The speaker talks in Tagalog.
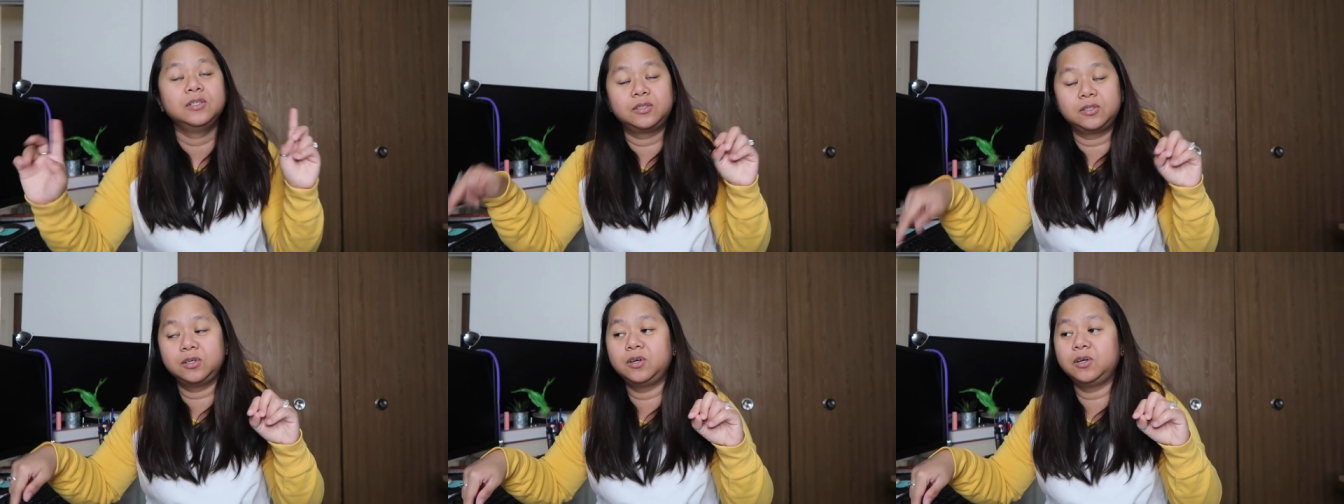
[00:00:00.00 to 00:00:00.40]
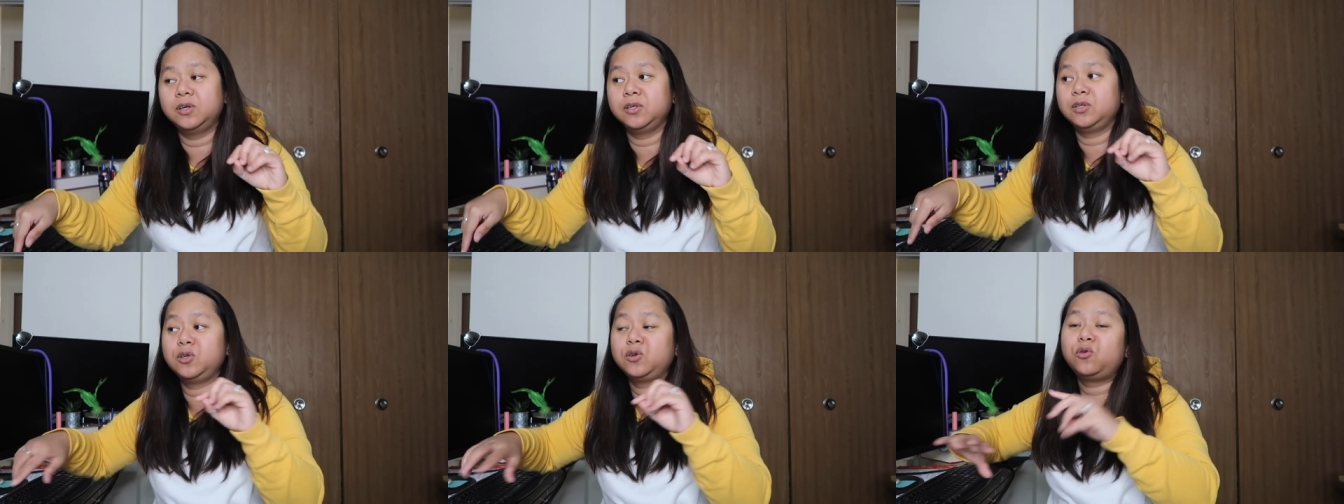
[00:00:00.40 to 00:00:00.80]
So,
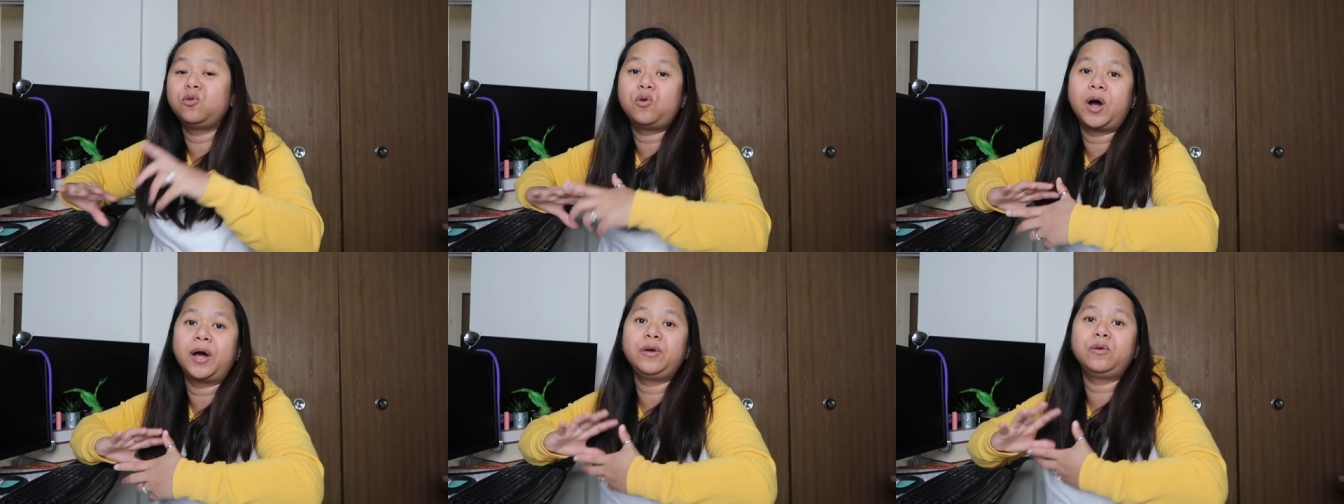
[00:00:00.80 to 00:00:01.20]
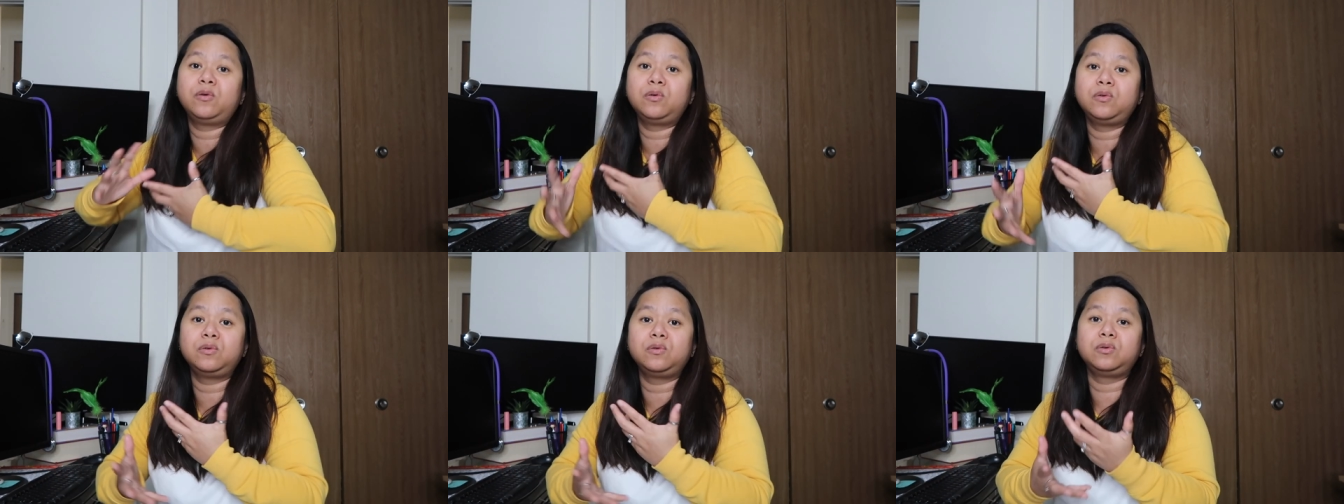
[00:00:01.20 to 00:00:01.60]
yun, yung kung
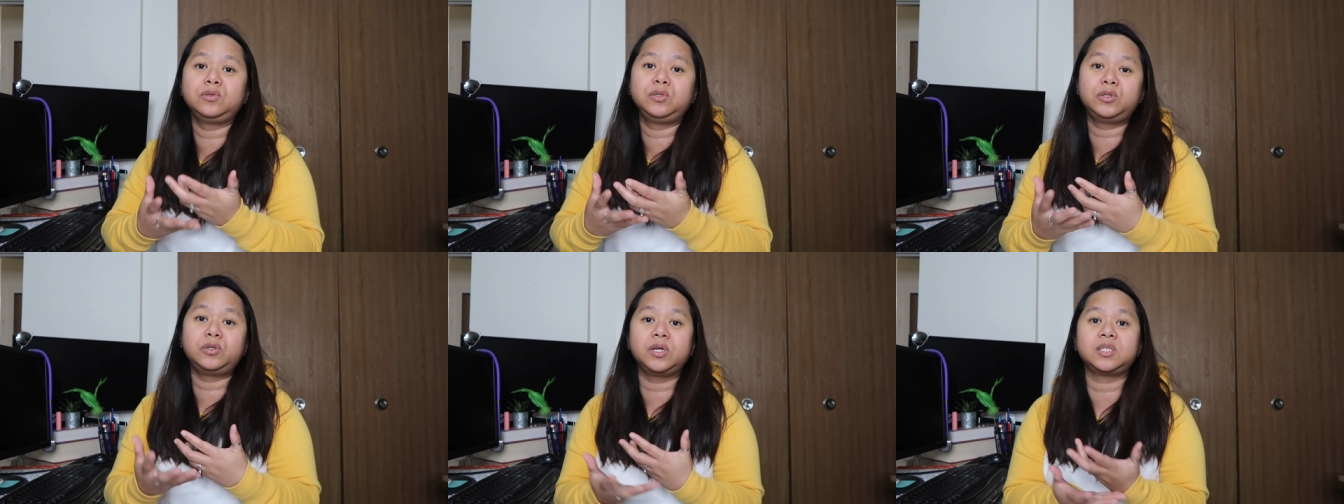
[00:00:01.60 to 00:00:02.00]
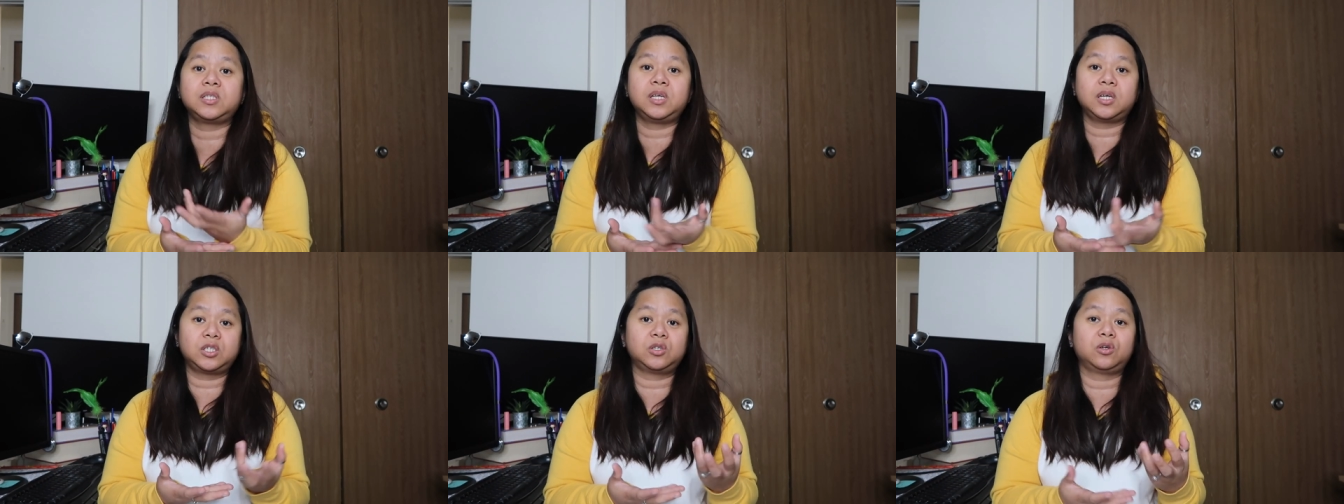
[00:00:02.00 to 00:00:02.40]
anong
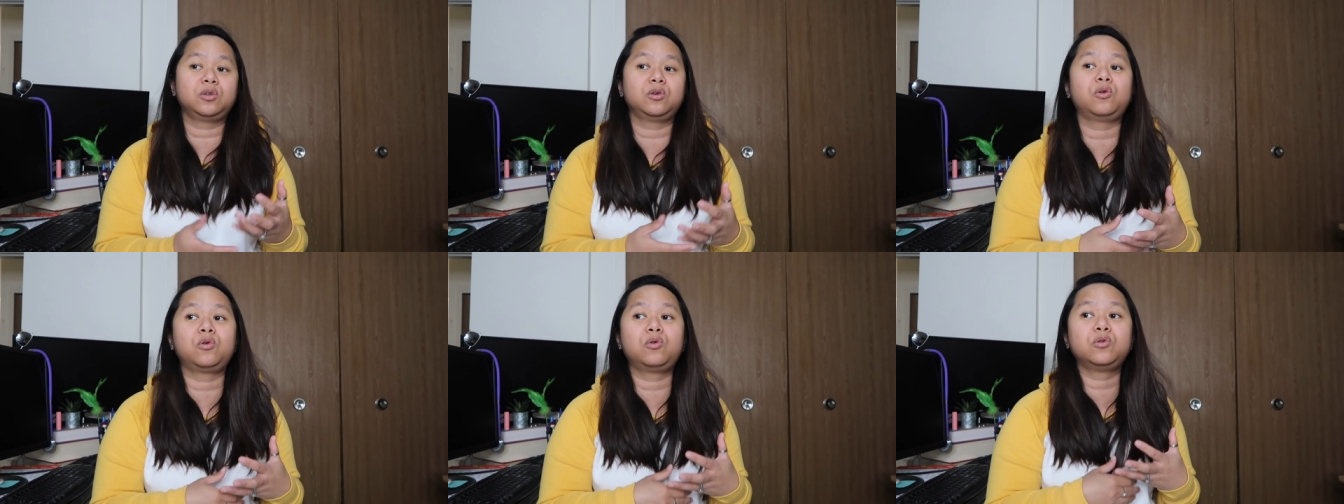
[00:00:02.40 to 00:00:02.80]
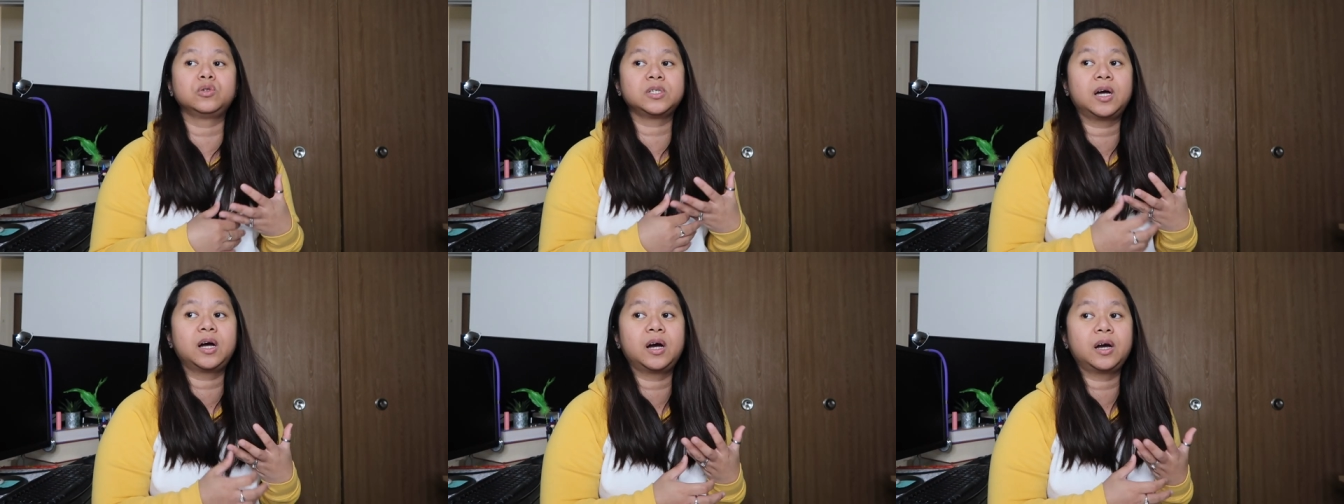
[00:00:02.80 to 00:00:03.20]
jurisdiction o kung
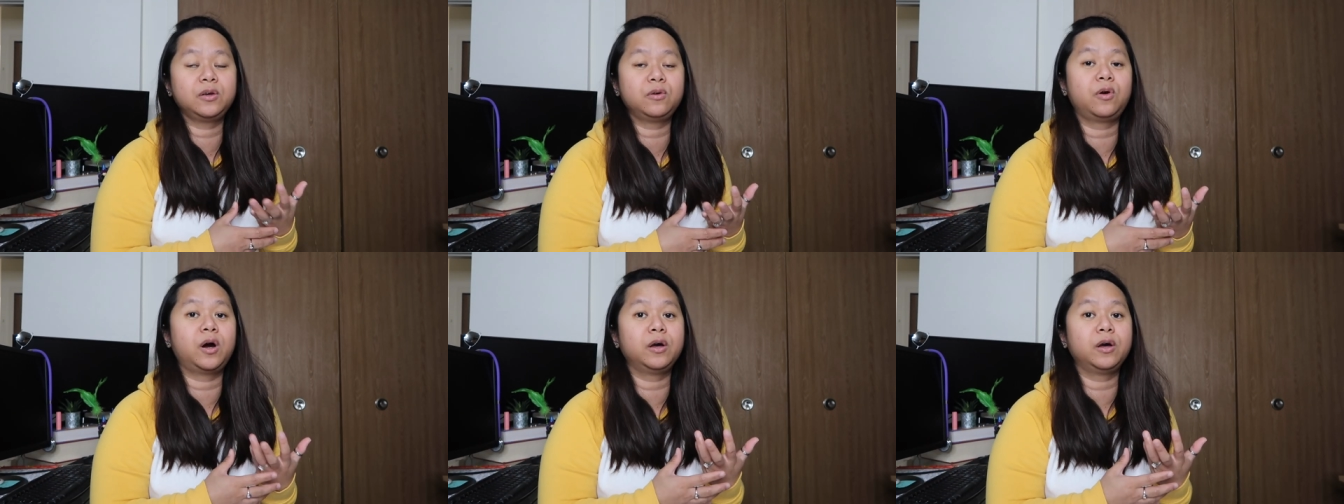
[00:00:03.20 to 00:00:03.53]
saan kayong